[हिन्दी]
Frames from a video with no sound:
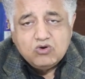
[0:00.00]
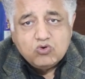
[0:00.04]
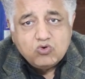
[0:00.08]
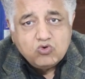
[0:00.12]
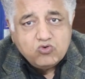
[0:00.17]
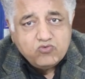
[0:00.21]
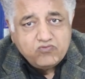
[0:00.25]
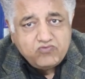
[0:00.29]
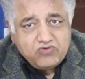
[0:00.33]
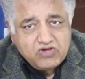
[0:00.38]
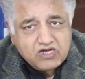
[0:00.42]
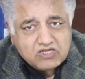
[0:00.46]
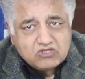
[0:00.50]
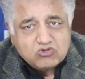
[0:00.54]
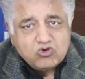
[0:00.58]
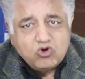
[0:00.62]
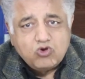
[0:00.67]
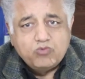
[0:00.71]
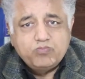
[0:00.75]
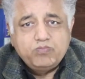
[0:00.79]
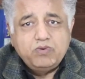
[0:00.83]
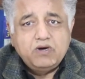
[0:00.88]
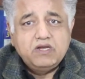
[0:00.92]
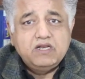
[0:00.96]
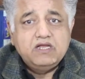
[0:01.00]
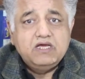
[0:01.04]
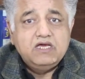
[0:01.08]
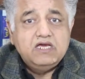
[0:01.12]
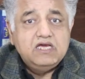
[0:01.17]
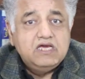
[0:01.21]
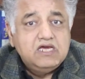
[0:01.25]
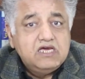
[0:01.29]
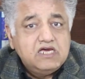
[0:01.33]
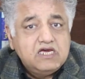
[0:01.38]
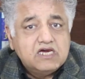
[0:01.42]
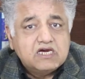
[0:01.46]
खुफिया तौर पर
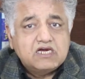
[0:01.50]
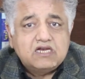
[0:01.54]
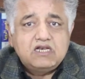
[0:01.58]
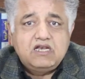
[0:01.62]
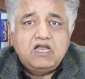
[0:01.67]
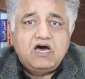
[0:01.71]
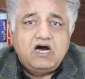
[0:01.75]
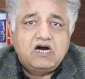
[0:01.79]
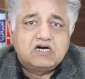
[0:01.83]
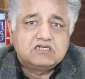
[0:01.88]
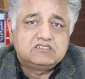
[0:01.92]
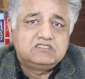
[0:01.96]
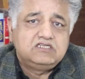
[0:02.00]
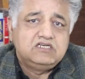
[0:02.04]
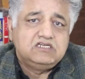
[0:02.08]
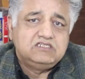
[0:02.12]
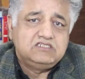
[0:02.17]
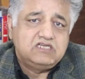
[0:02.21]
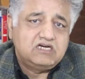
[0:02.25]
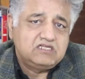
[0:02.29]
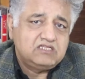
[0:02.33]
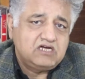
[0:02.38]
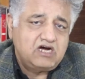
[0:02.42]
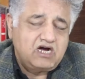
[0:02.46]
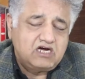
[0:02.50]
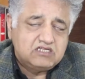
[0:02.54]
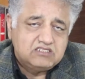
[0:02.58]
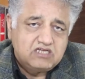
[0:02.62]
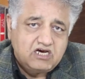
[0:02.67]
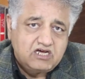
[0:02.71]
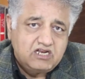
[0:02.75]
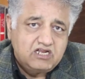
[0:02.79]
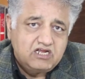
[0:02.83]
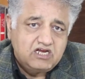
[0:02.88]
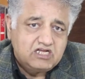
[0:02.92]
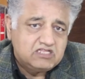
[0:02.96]
एक लाख से ज़्यादा
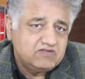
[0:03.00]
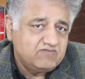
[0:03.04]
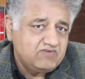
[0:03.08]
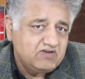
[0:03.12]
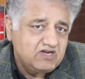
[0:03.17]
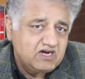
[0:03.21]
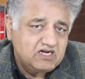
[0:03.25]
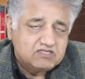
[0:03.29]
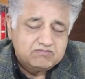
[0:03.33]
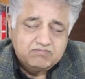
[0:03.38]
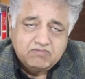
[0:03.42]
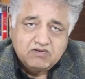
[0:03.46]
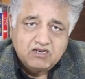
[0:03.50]
अदारे अद्वियात